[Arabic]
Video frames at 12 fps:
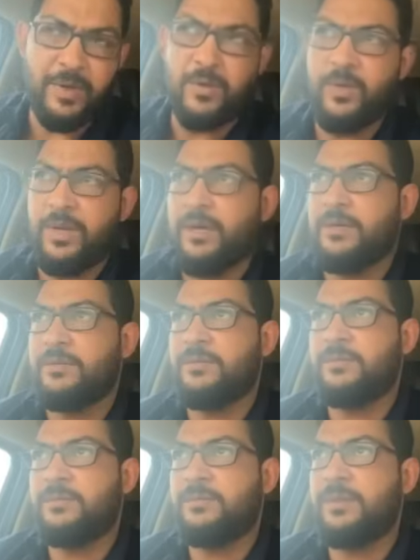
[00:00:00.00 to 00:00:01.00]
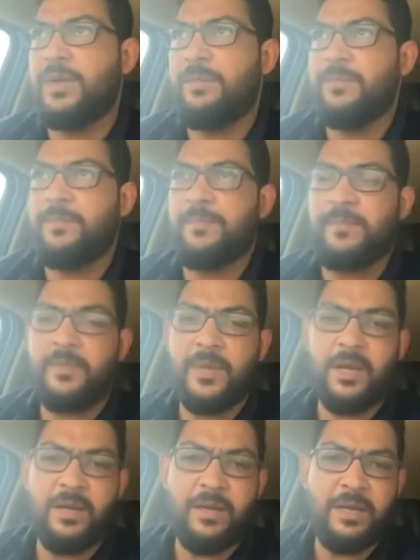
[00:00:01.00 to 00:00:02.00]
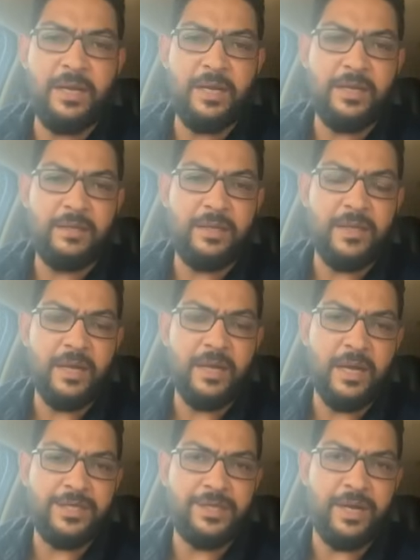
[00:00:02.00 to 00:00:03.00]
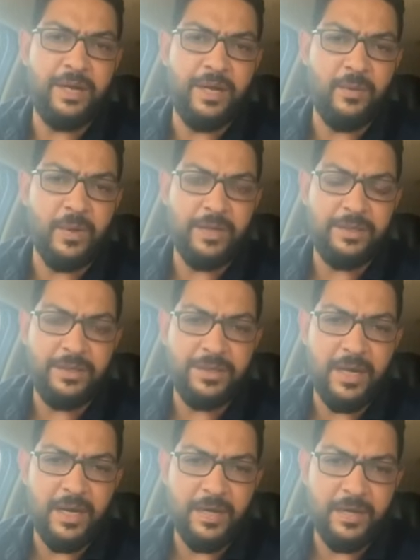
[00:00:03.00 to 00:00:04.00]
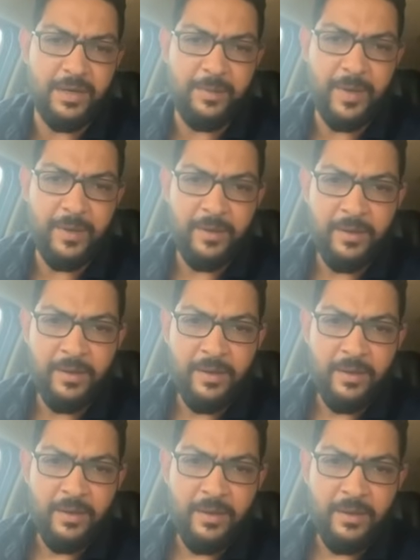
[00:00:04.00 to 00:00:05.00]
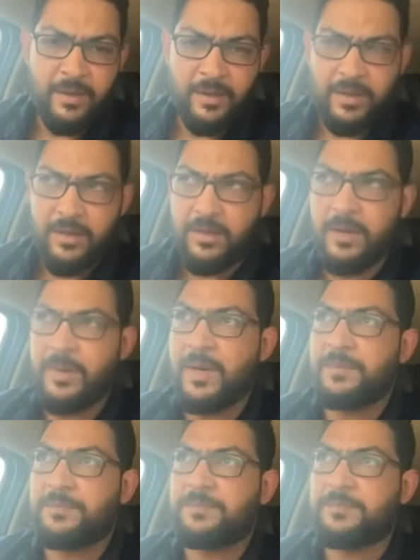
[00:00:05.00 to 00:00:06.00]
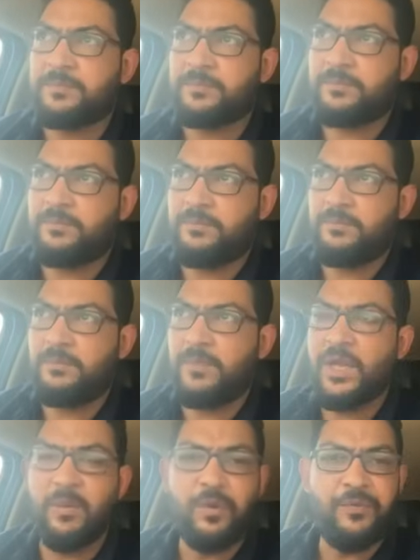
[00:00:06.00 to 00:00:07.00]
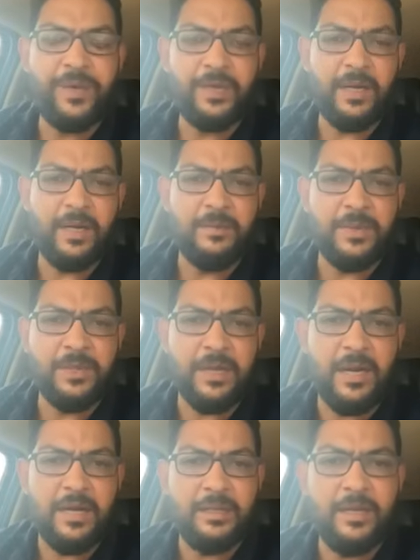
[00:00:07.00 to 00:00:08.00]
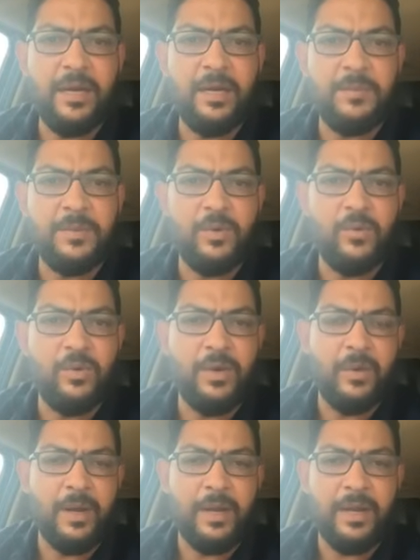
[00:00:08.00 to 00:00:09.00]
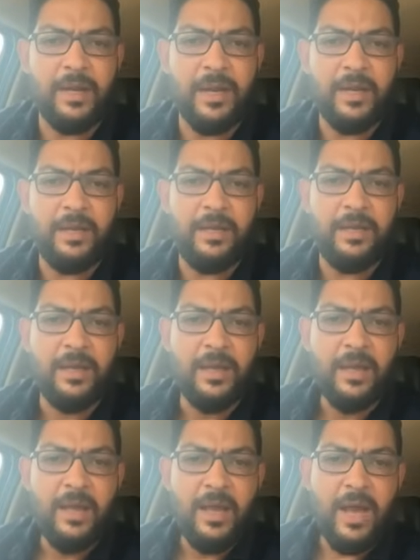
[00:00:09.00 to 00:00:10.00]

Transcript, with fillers: جبل أولياء طيب اللي هي الاتجاه الشرقي والاتجاه الغربي تمام قبل فترة لما طلعنا تكلمنا وقلنا والله يا أخي